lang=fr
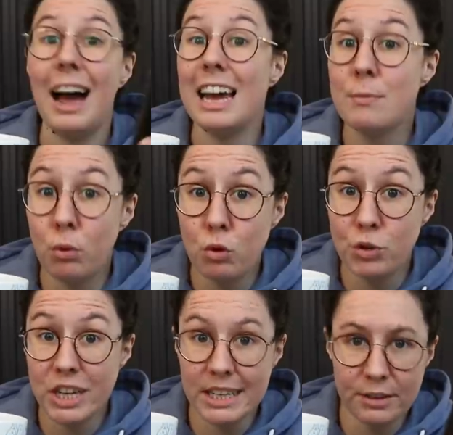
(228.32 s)
Ah, et pour
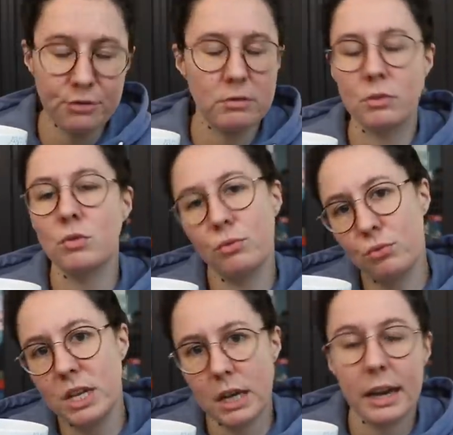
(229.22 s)
l'objectif, parce que
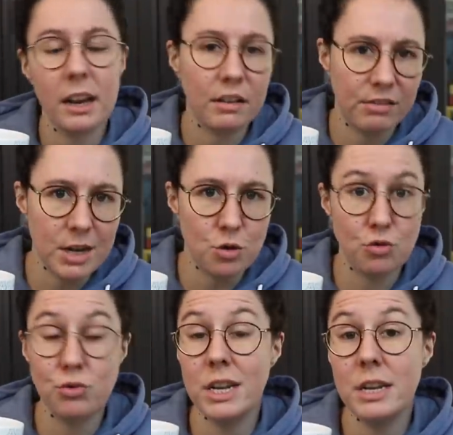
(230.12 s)
vous dire quel réflexe
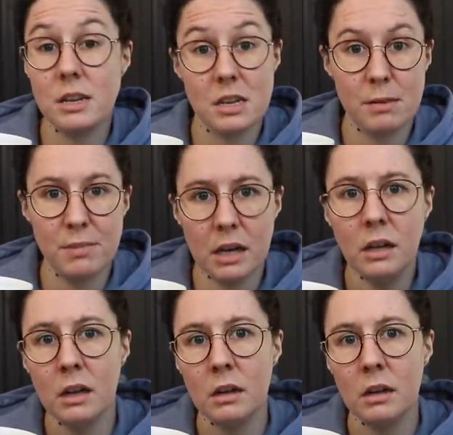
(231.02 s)
j'utilise, c'est bien.